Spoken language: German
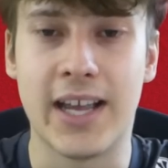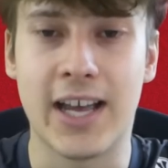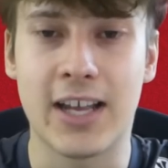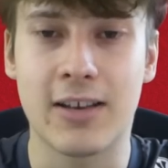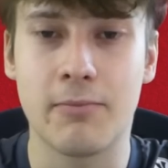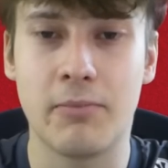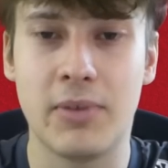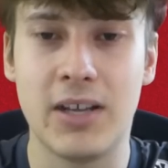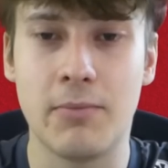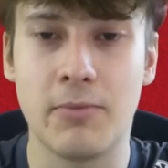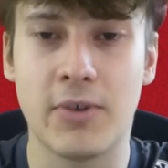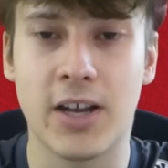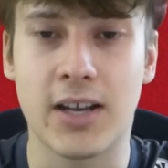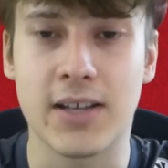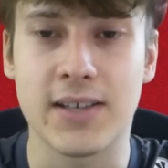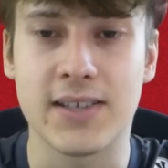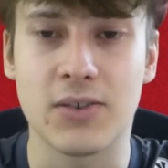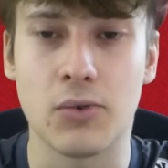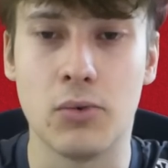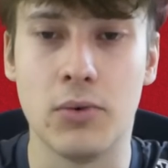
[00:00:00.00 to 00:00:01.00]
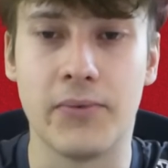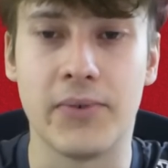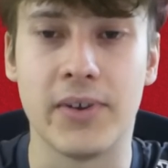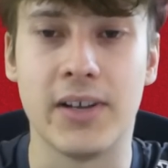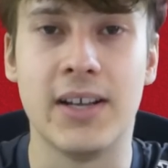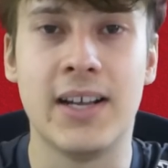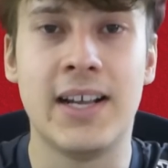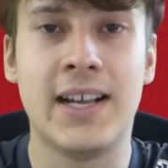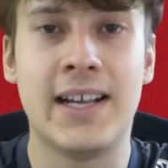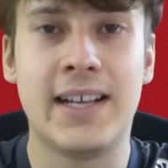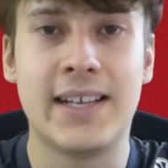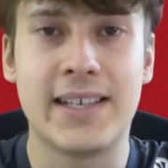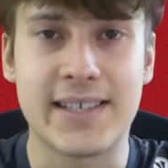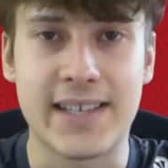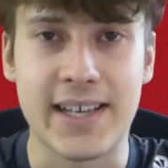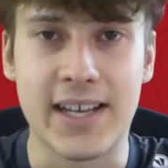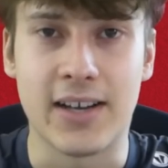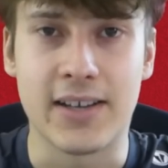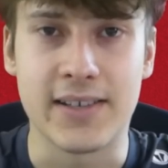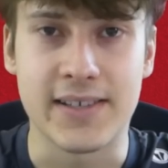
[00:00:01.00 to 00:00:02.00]
Erdbebenkatastrophe.
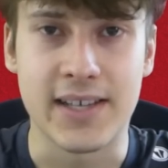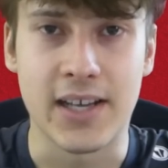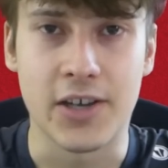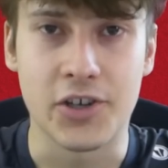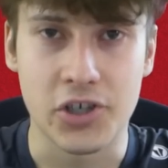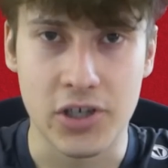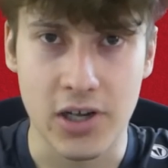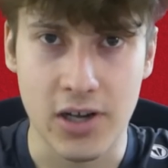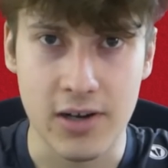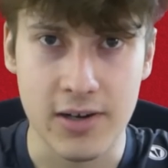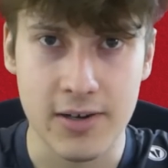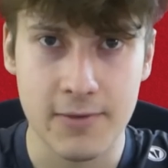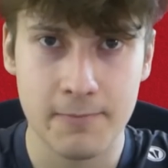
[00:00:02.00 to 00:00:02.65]
Sehr, sehr stark.